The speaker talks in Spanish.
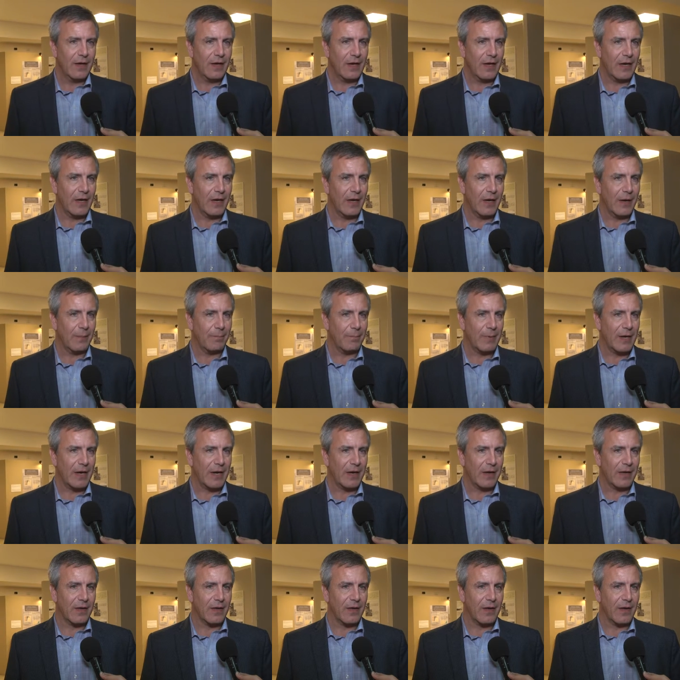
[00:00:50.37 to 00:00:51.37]
Eh,
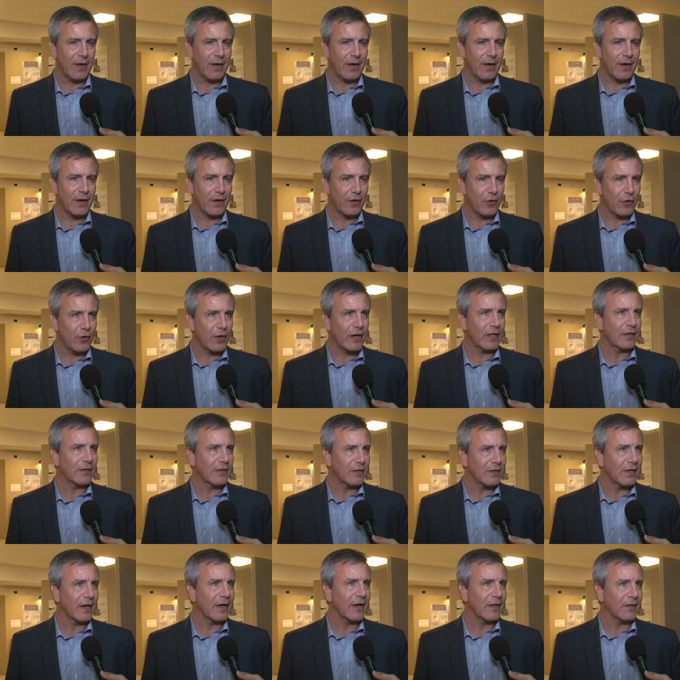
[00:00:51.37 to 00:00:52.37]
para que Río
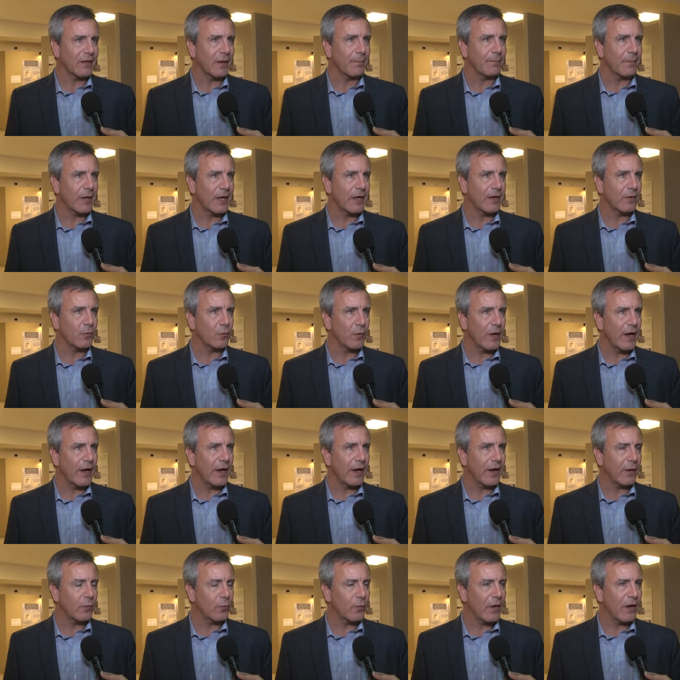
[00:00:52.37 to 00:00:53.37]
Grande tenga también
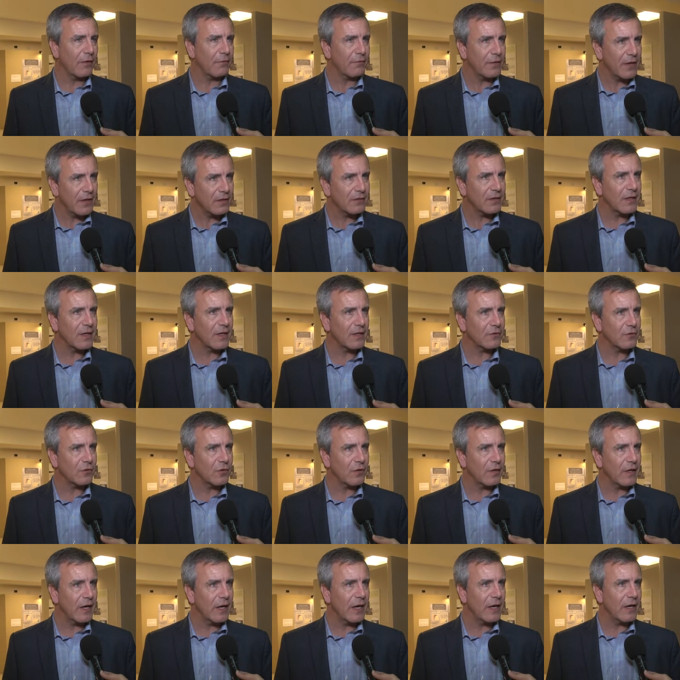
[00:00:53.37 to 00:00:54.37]
una, fiesta
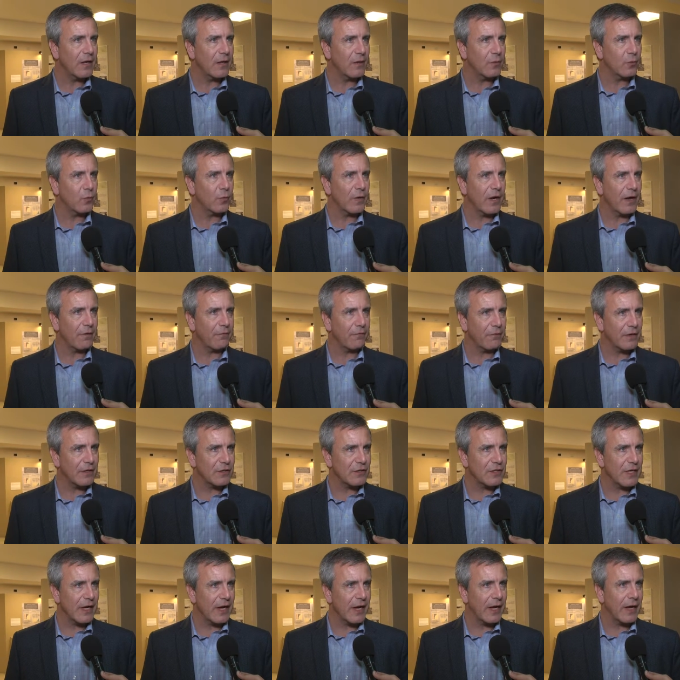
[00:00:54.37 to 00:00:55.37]
nacional, una
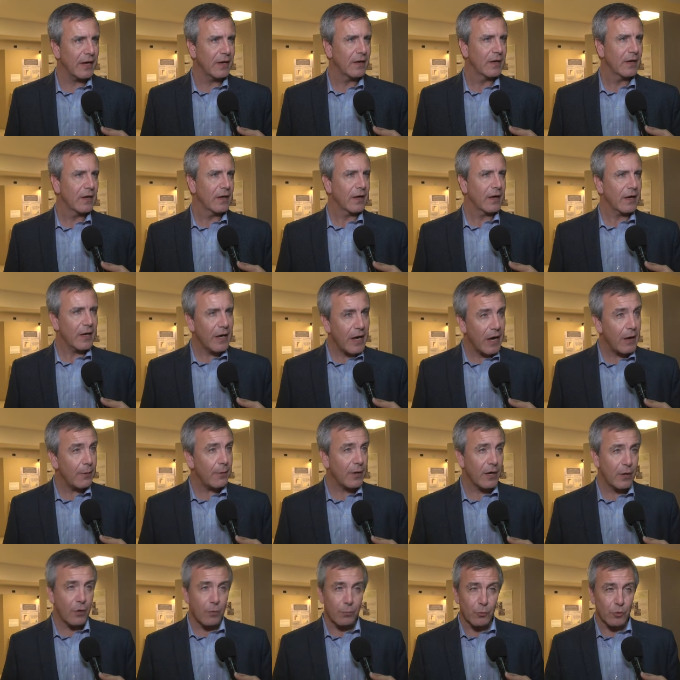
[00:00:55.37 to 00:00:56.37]
fecha
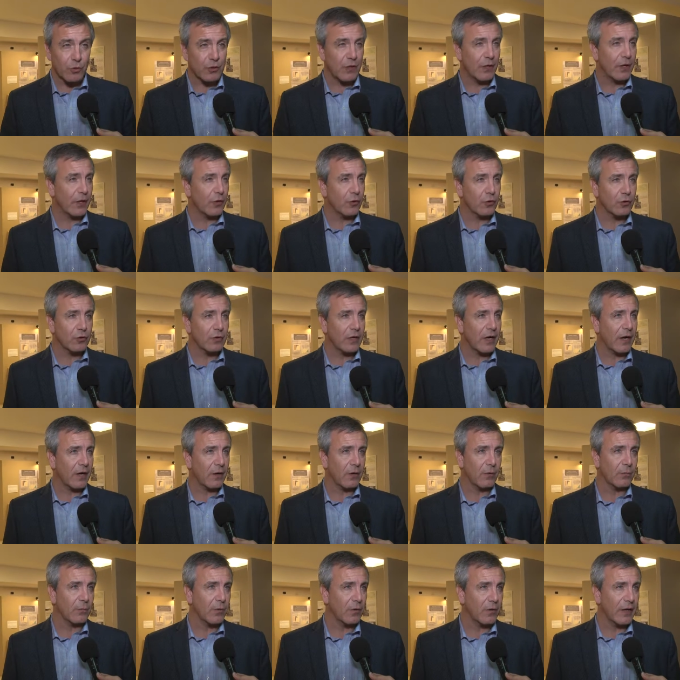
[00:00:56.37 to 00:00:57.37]
clave como tiene
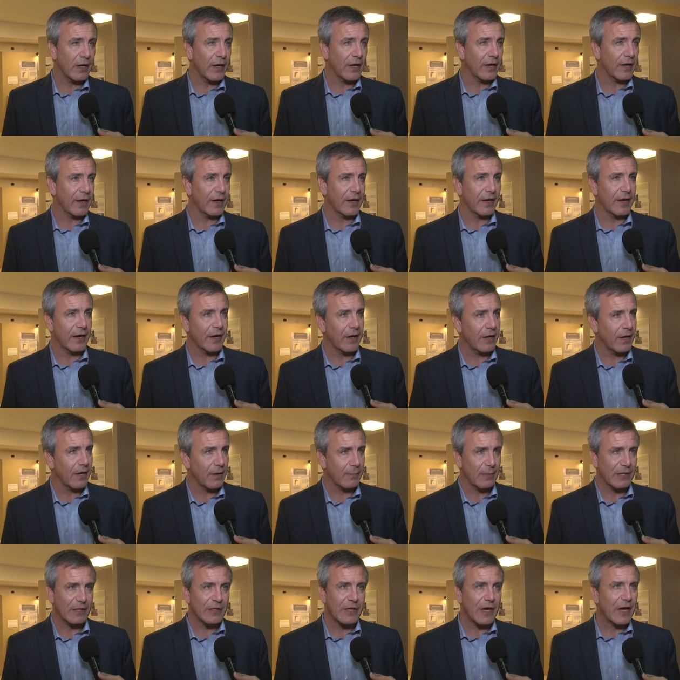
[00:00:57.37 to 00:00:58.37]
otras, como la carrera de la
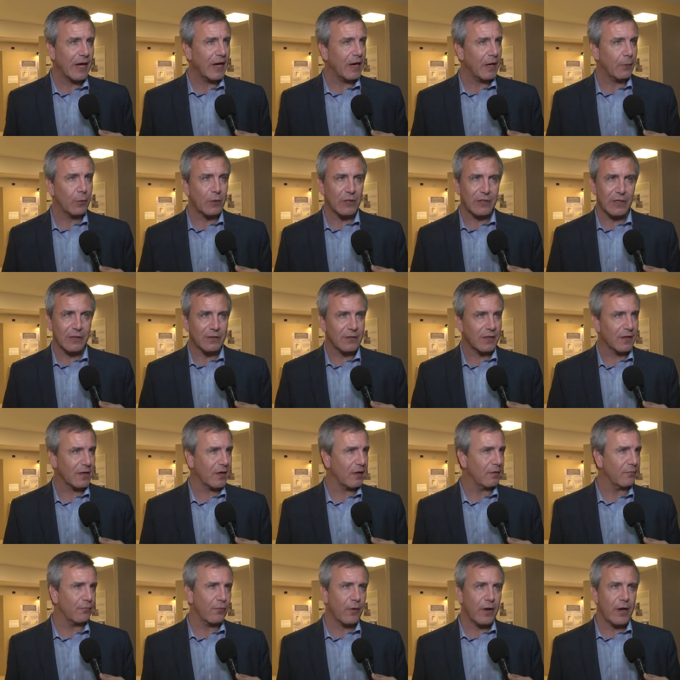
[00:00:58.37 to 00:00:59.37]
hermandad, la vuelta de
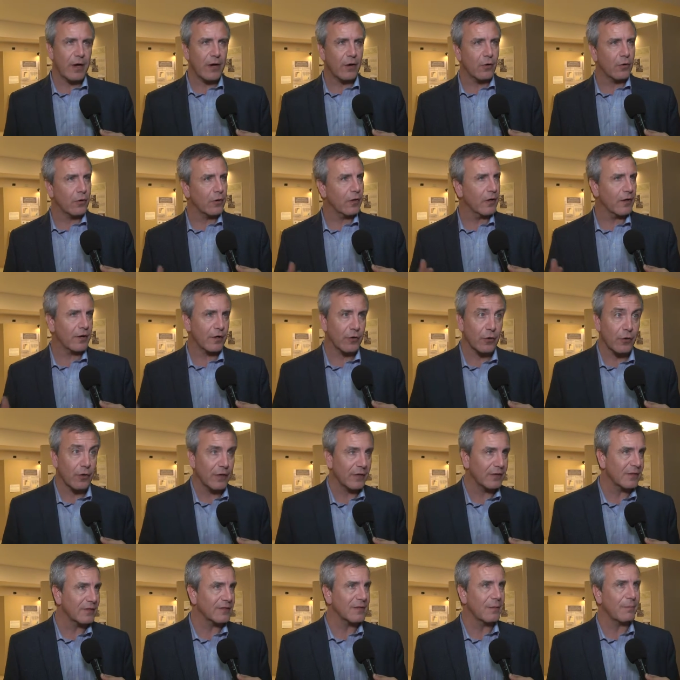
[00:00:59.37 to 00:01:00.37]
tierra del fuego, el Río
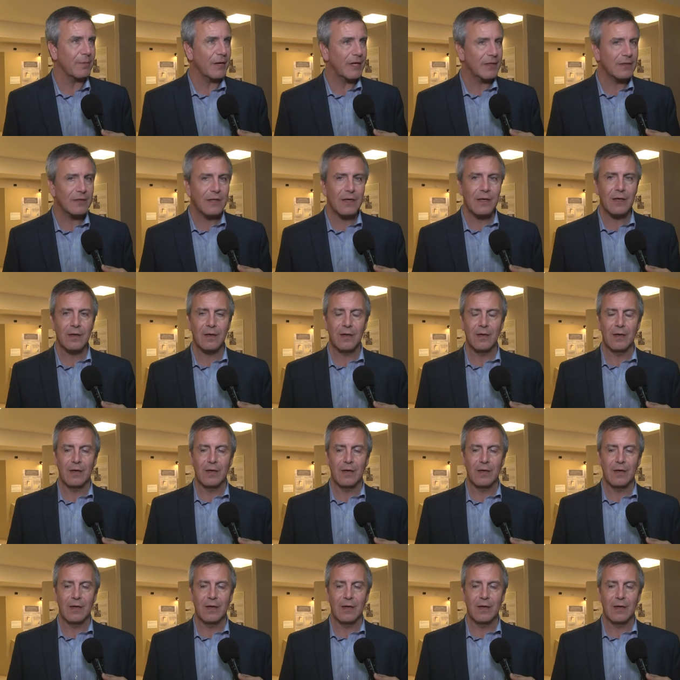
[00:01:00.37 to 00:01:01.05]
Grande se prende,